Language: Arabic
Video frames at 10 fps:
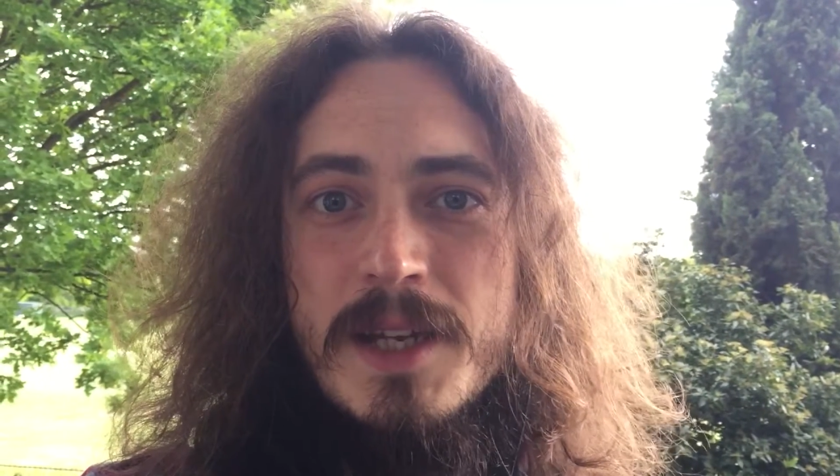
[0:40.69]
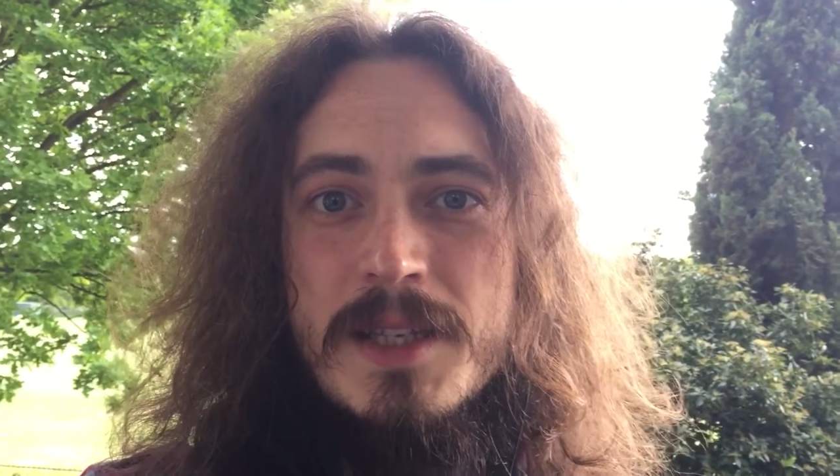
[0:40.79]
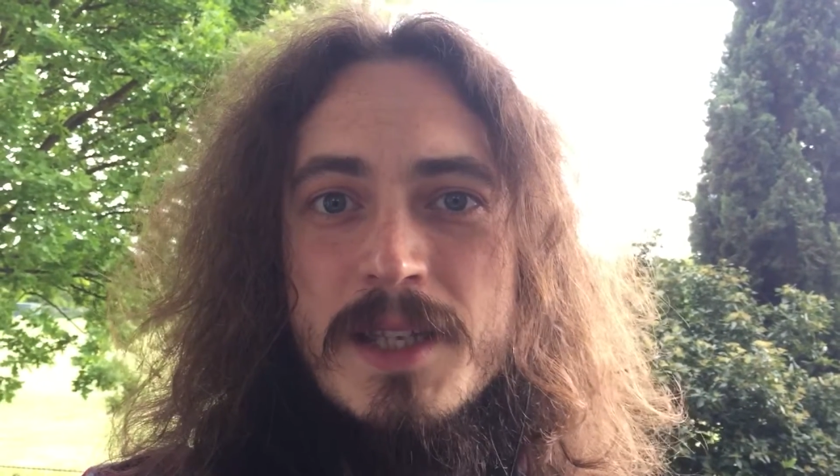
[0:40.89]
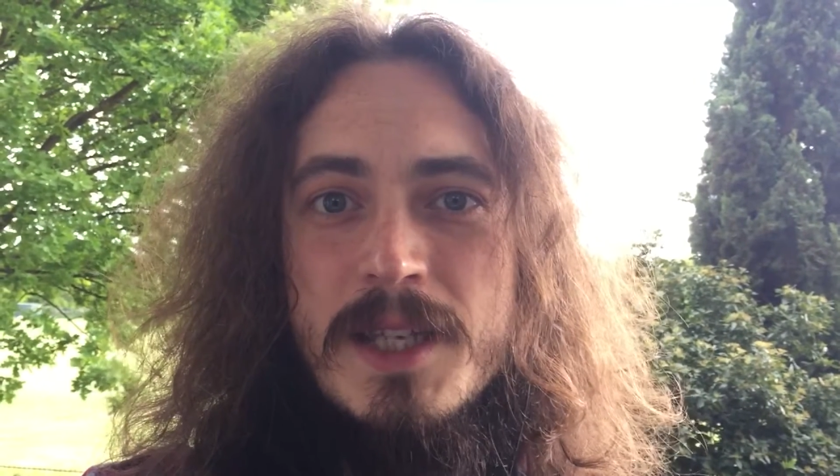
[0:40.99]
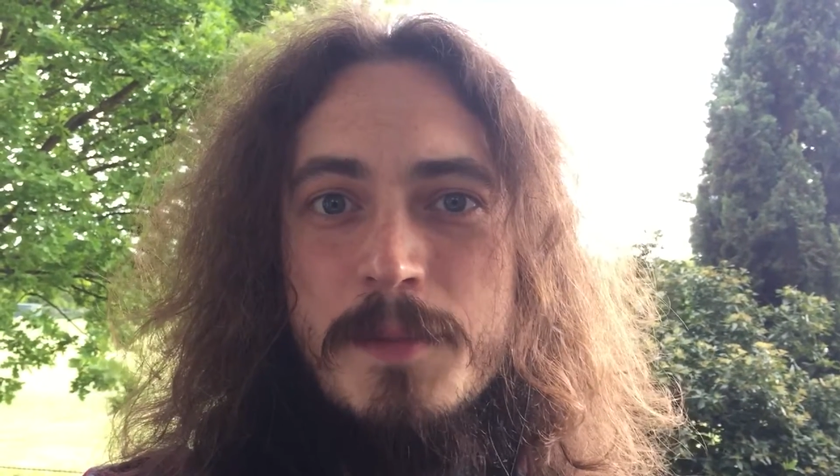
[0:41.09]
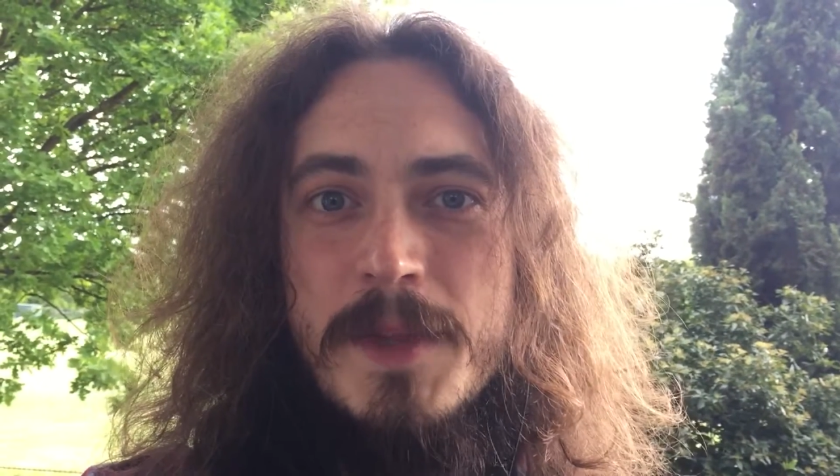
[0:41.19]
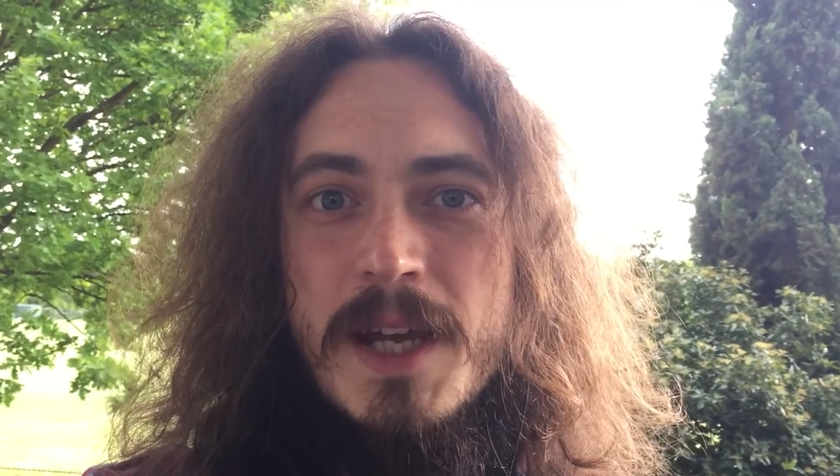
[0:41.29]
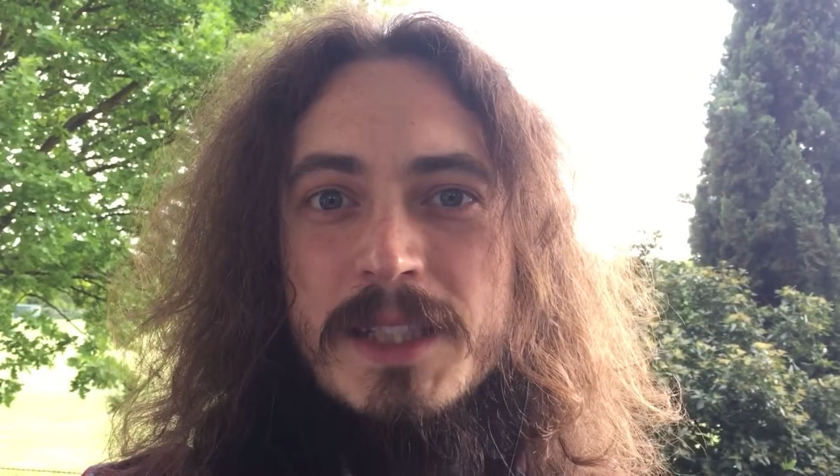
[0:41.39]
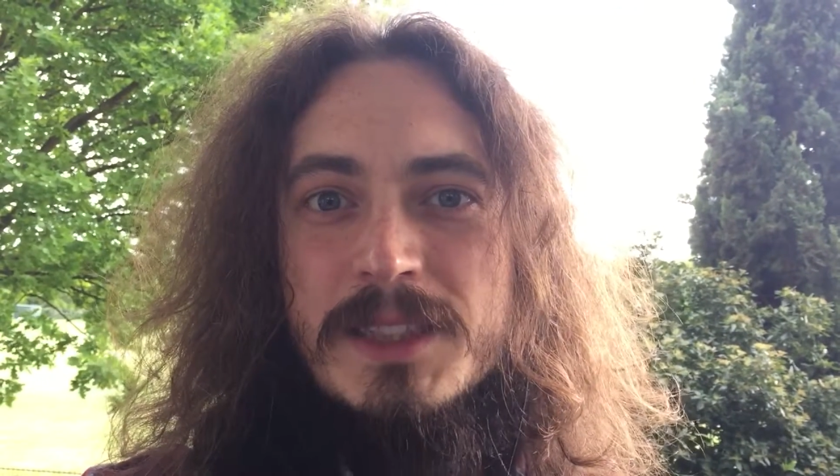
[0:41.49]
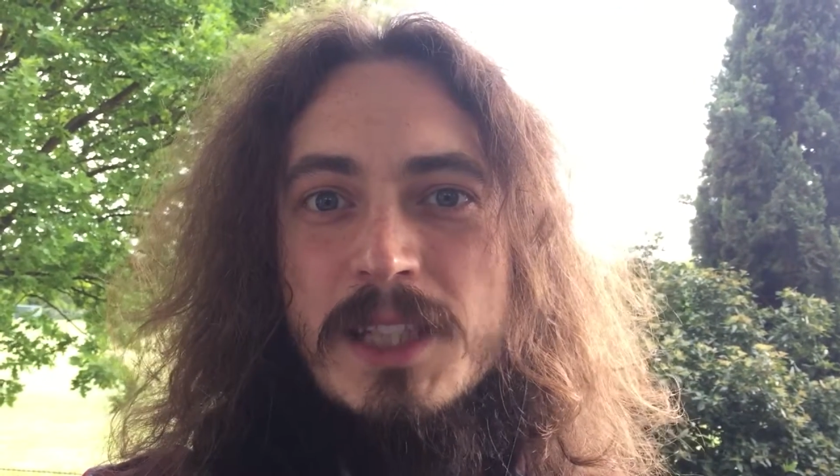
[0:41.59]

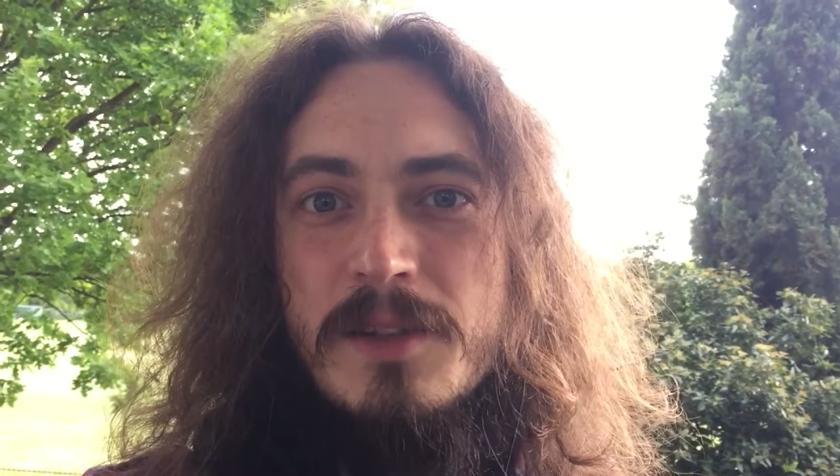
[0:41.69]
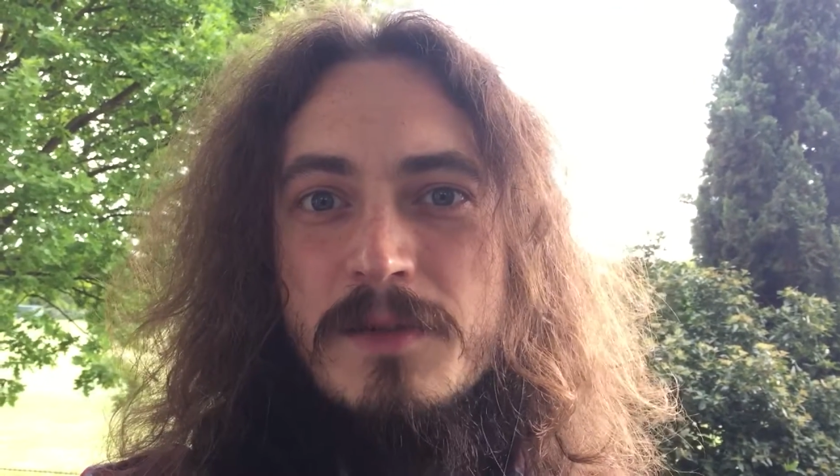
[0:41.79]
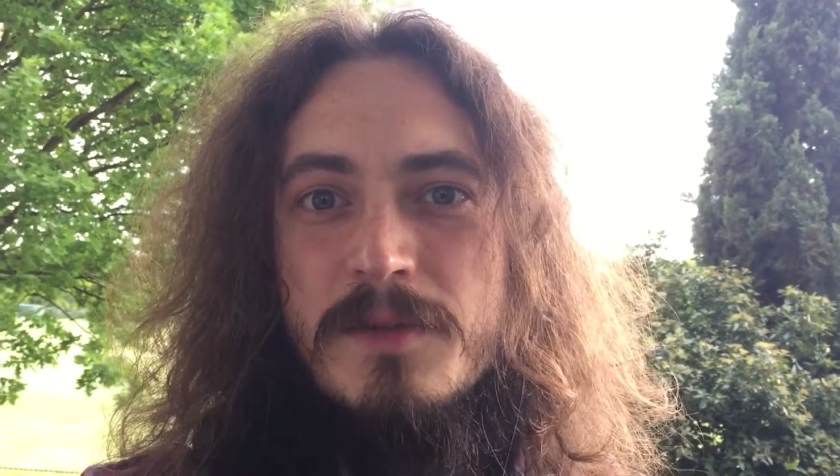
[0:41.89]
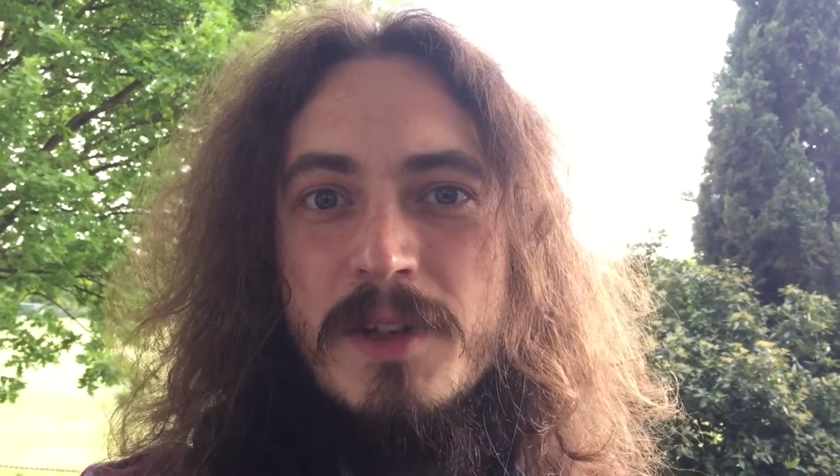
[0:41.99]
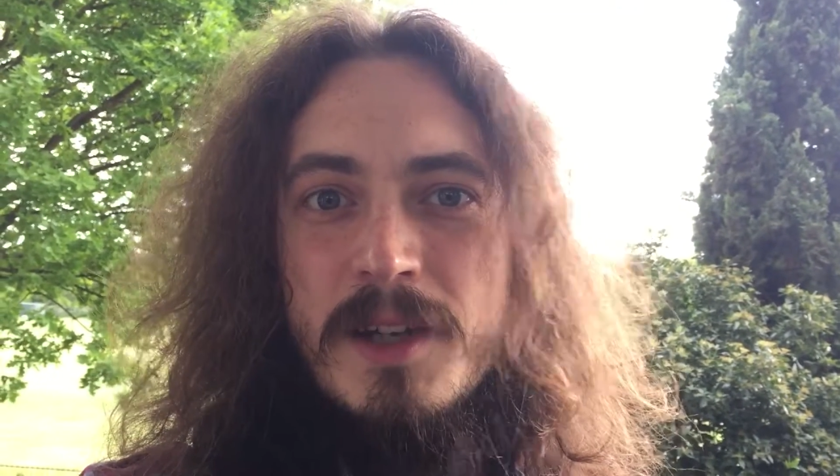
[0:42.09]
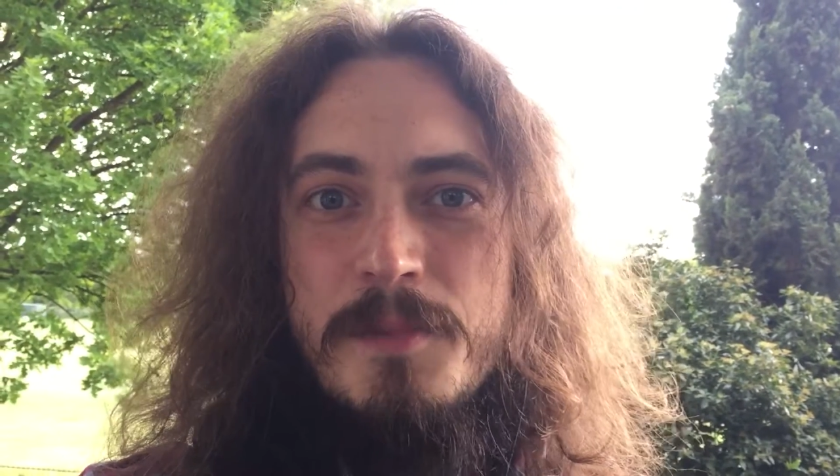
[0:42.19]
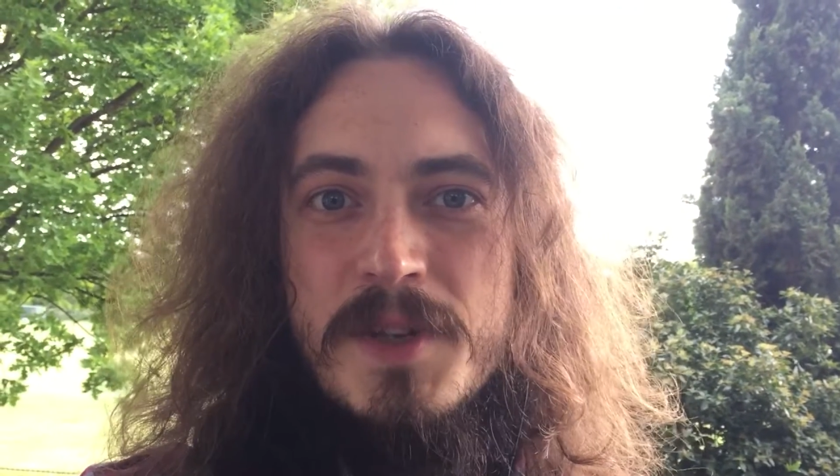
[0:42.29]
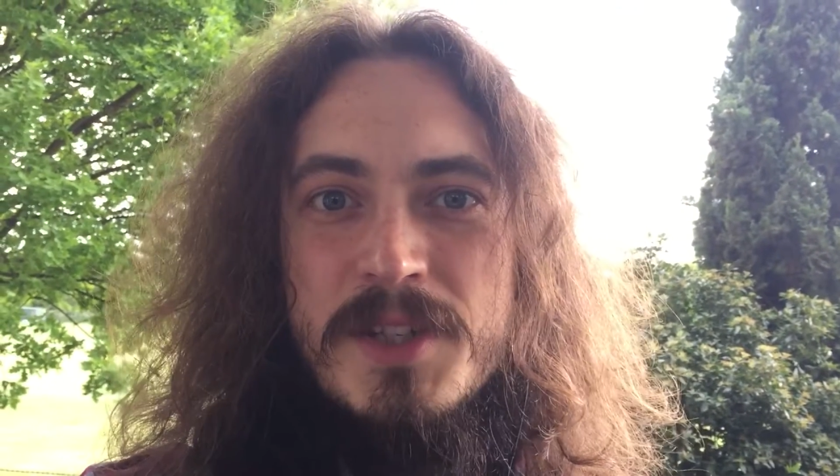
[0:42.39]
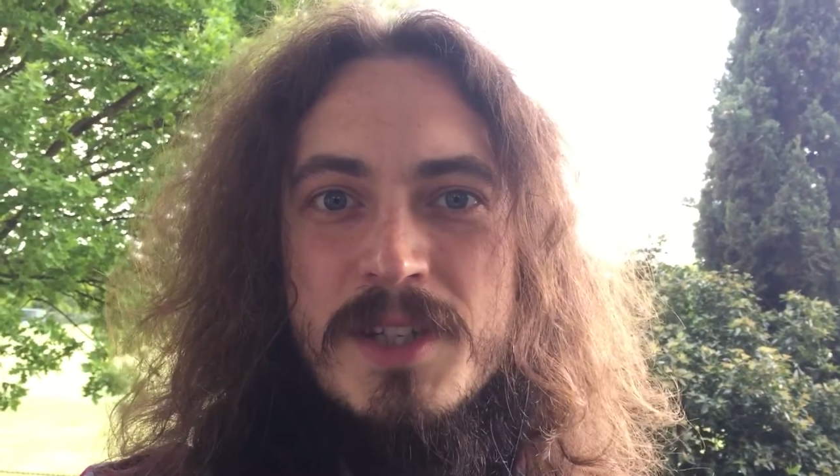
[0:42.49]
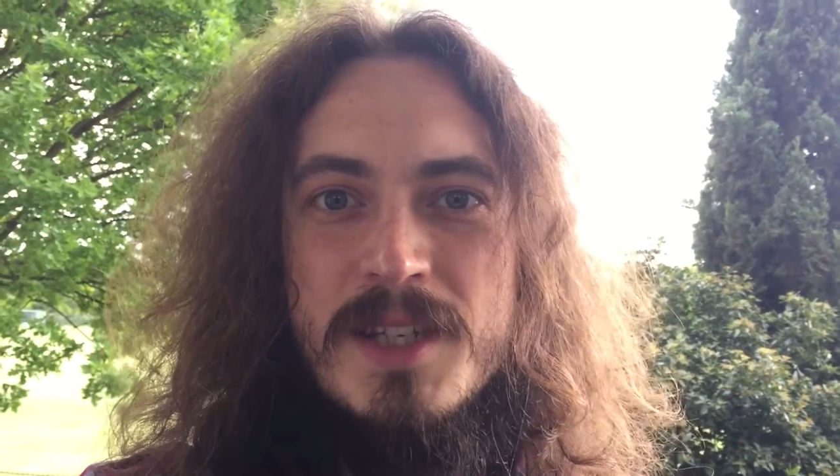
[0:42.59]
سيبدأ الصيف
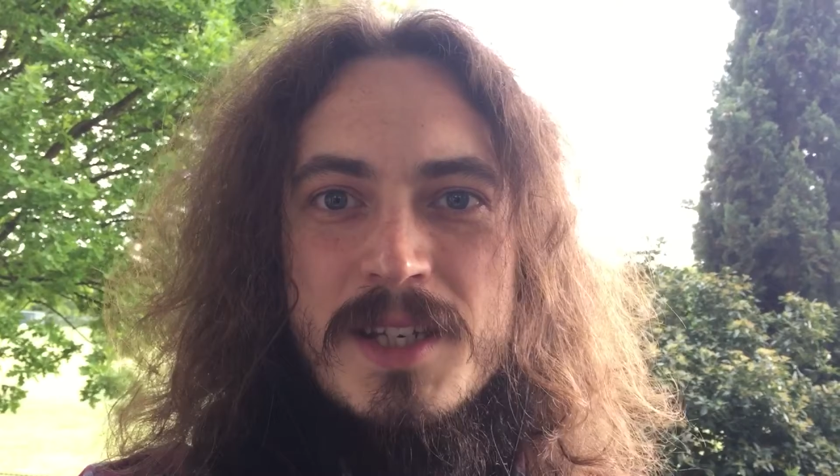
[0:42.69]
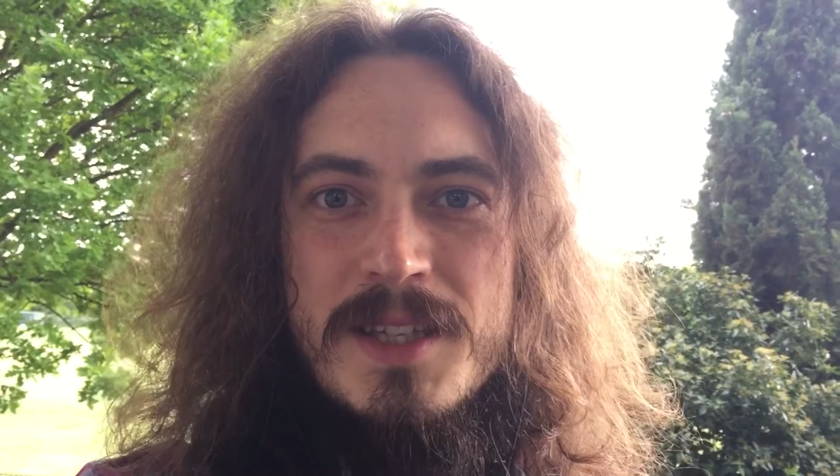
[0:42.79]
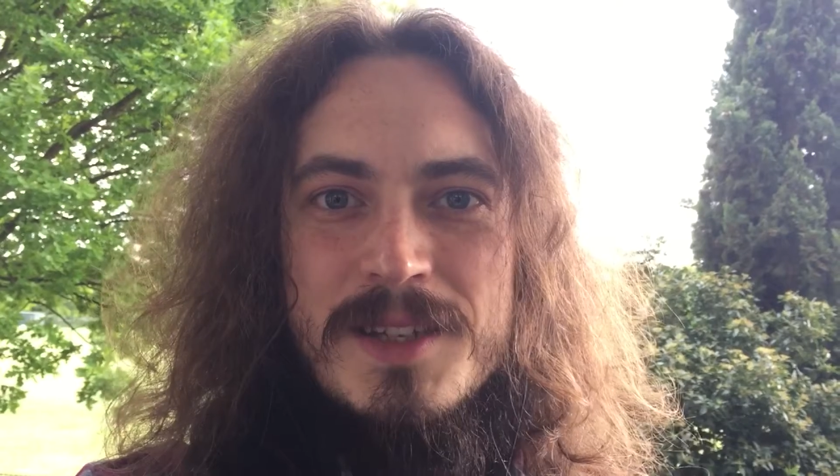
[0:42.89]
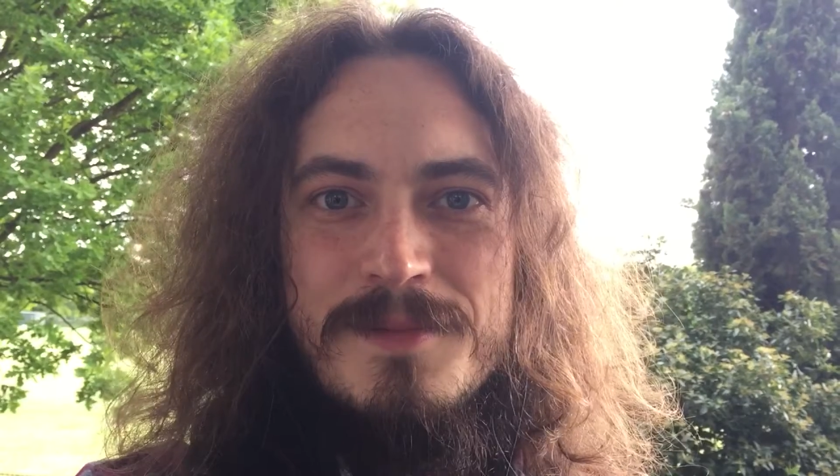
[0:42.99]
من جديد